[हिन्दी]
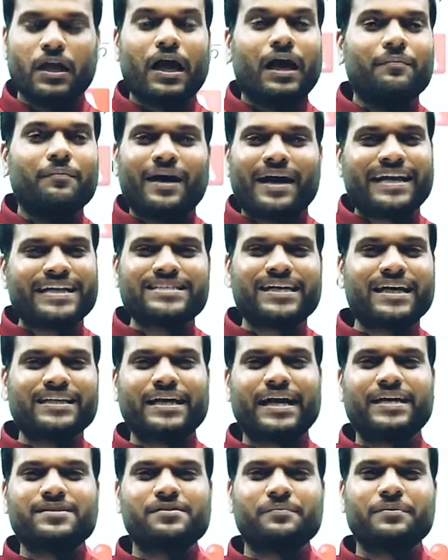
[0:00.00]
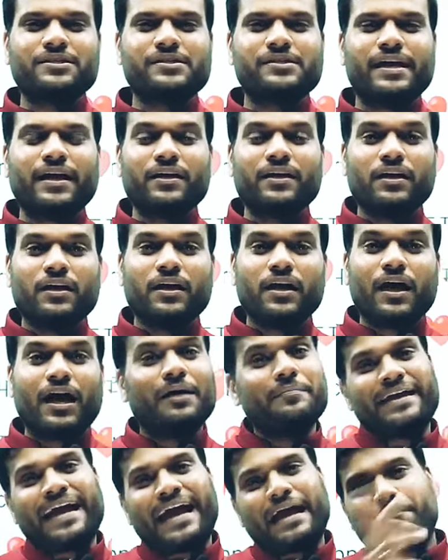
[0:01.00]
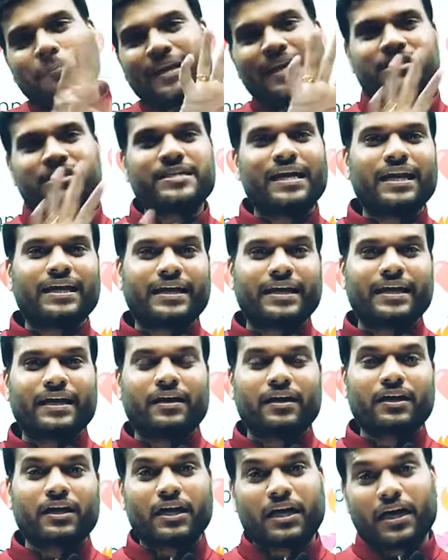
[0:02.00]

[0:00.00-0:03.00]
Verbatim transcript: हमारे साथ क्या समस्या है हमें एप्पल अच्छा लगेगा